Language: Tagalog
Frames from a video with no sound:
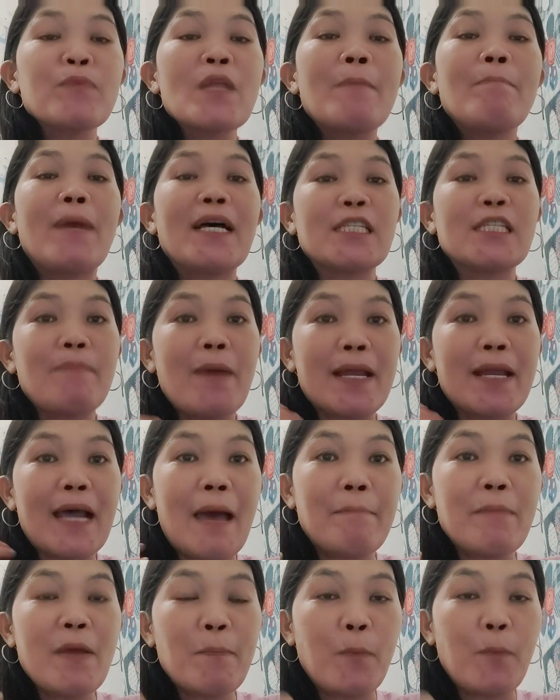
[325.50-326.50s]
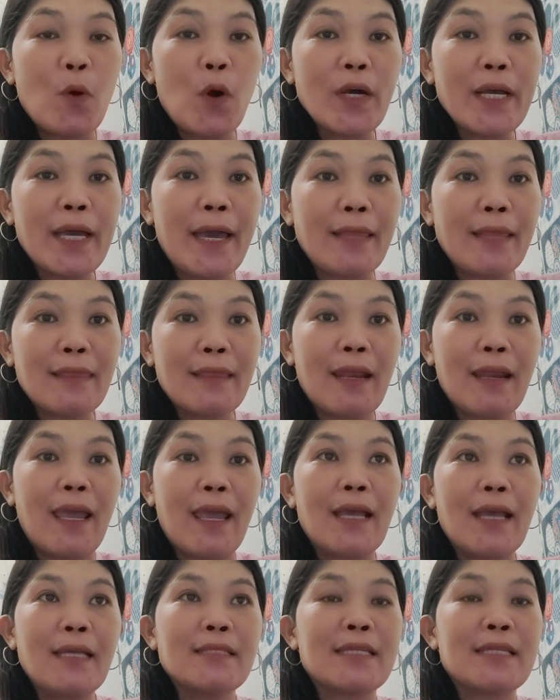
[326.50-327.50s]
Mas marami pong
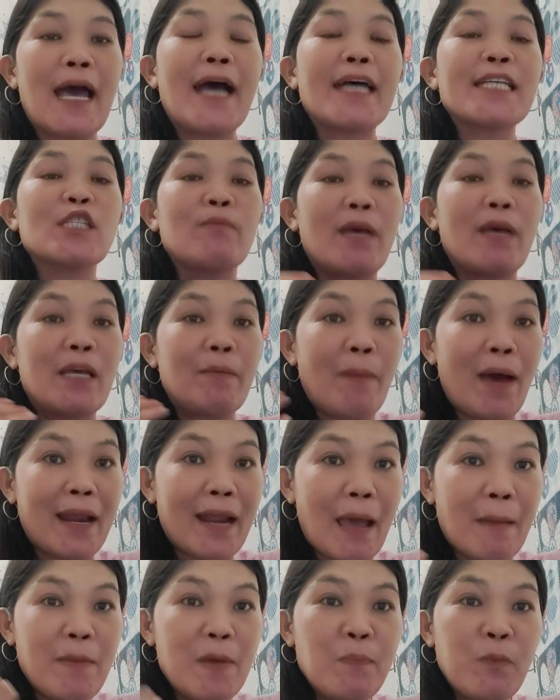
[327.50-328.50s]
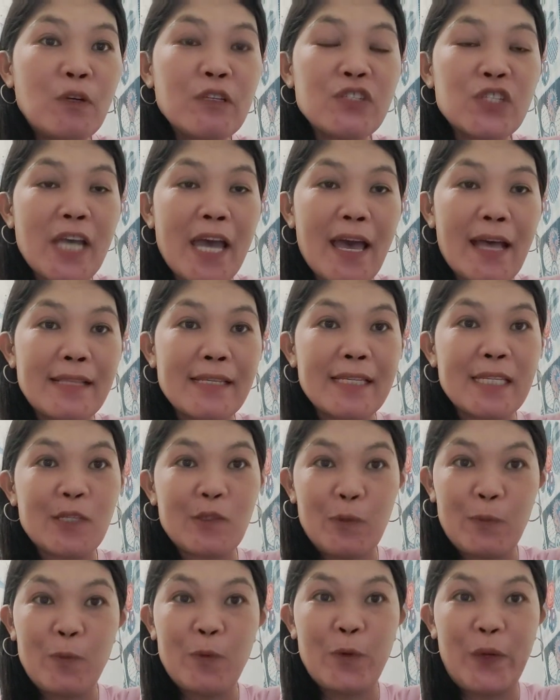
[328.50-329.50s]
entries as may marami pong chance
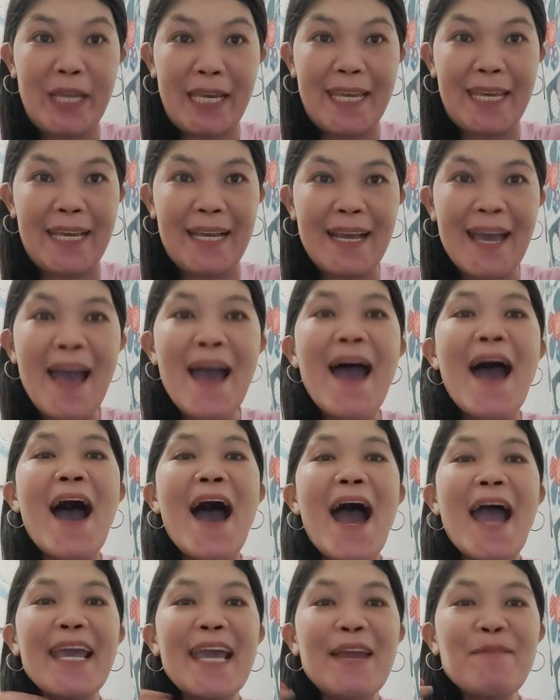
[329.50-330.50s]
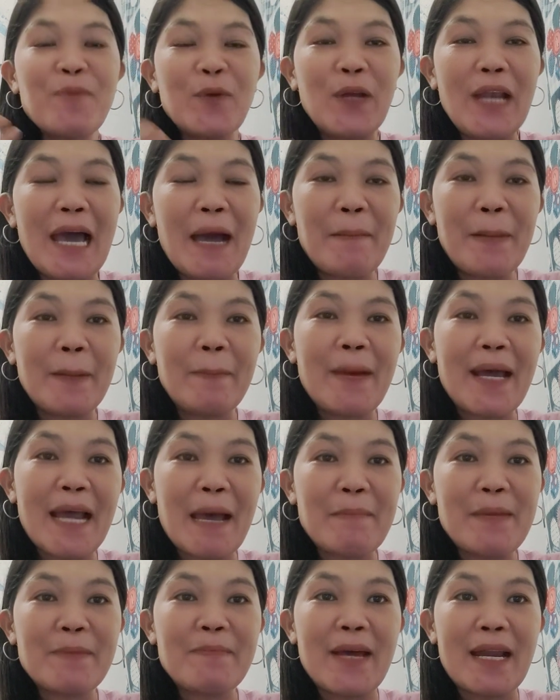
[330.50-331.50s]
of winning. Ayan po lamang
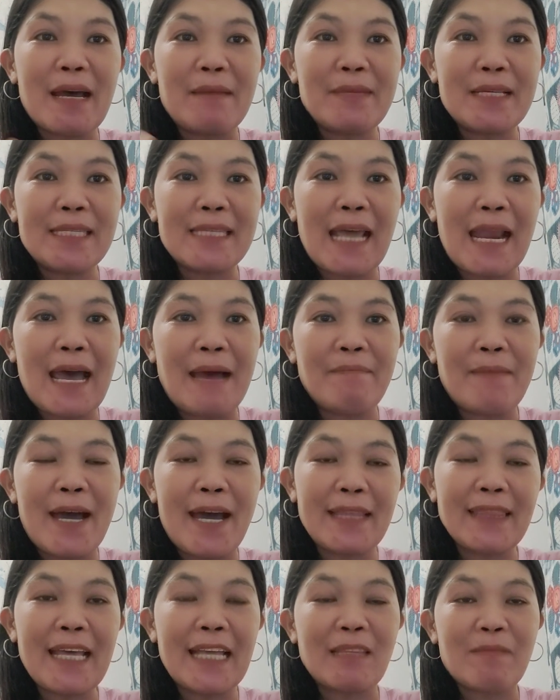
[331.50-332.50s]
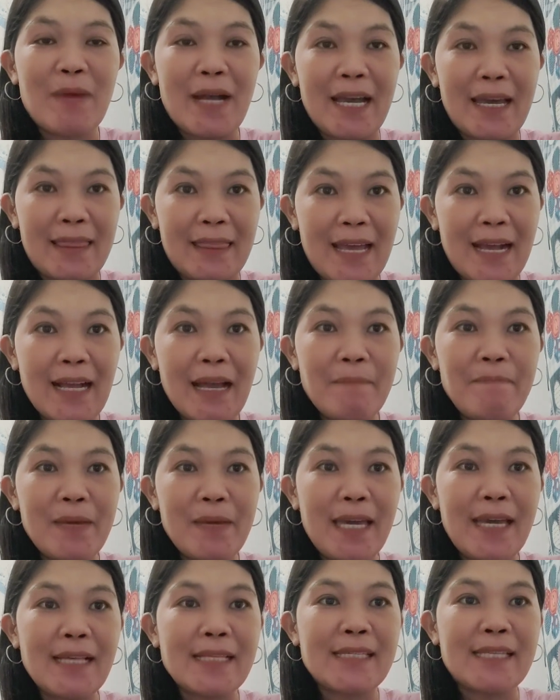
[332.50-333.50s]
maraming maraming salamat at magandang
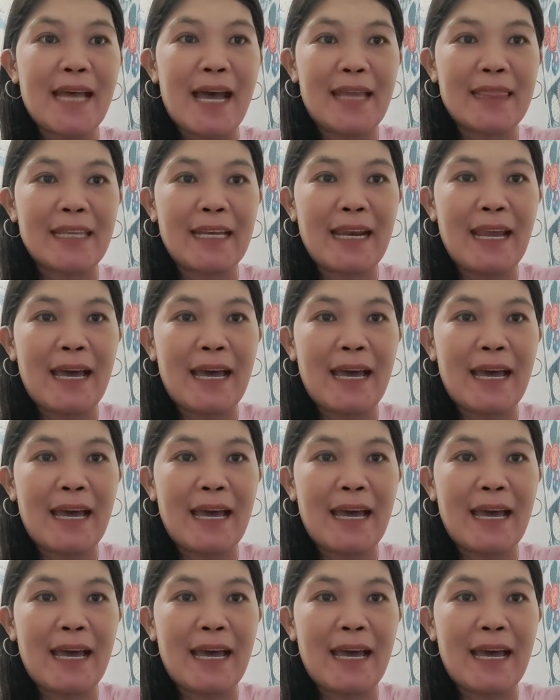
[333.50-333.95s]
gabi sa ating lahat.